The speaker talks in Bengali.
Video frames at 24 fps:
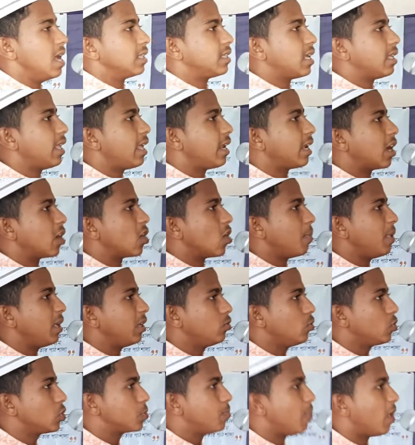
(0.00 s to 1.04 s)
তাদেরকে নবীর
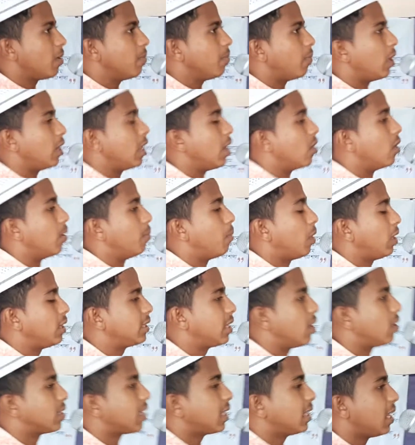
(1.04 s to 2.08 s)
দুশ্মন বলেও
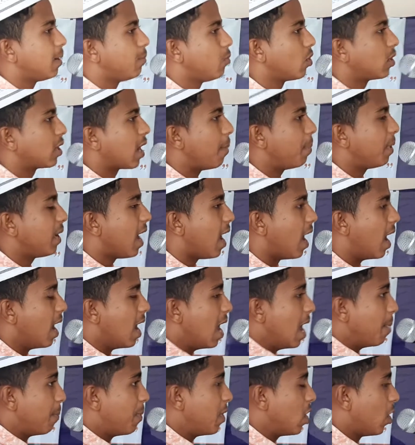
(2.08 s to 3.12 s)
বলতেও তাদের বুক কাঁপে না
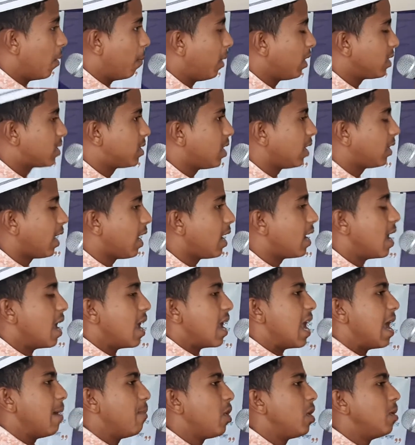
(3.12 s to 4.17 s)
প্রিয় উপস্থিতি
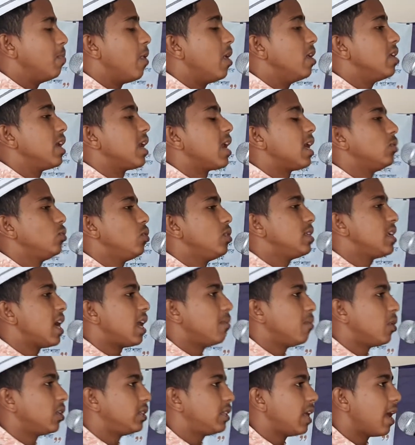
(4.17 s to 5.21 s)
এমন বন্ডারা দুনিয়ার
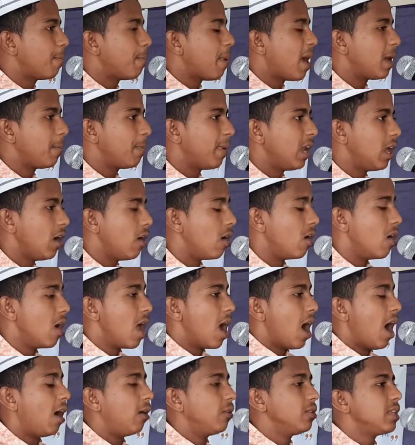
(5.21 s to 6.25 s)
মধ্যে পার পেলেও
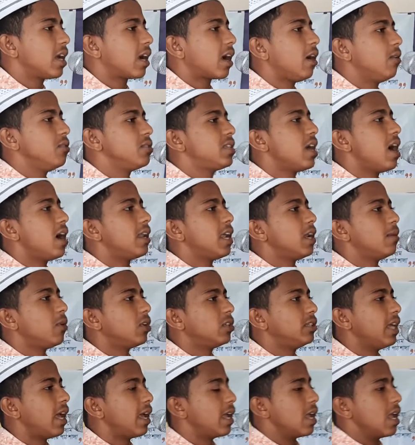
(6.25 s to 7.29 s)
হাউজে কাউসারের
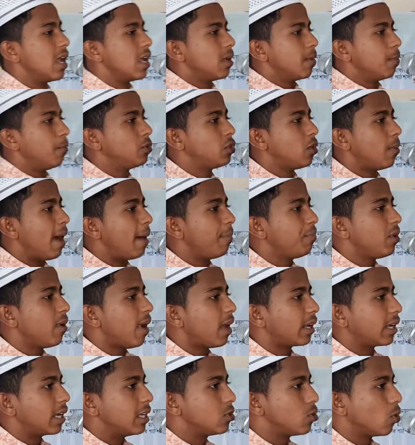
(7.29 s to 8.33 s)
মধ্যেই জবাব দেওয়ার
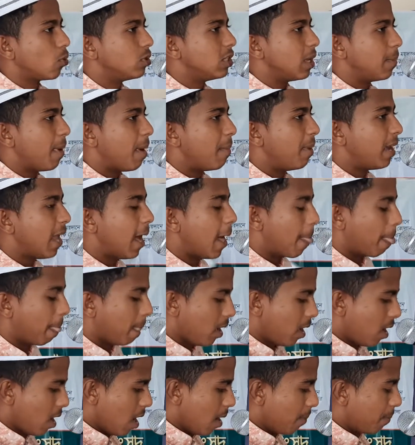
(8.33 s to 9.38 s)
কিছু খুঁজে পাবে না
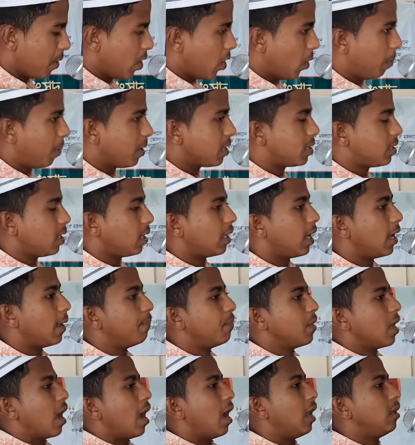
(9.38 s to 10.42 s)
প্রিয় উপস্থিতি
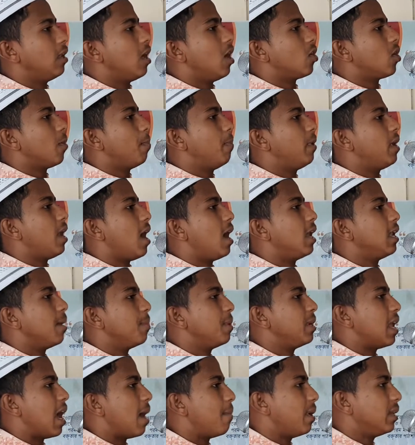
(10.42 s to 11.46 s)
আল্লাহ রব্বুল্লা
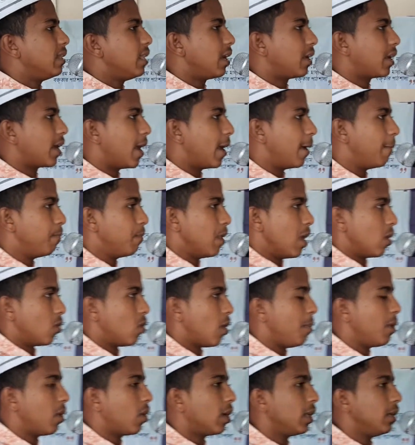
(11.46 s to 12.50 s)
আলমিন আমাদেরকে
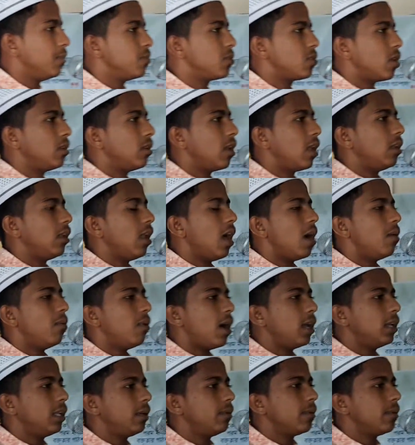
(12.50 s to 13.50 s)
নবী করিম সাল্লাহ আলী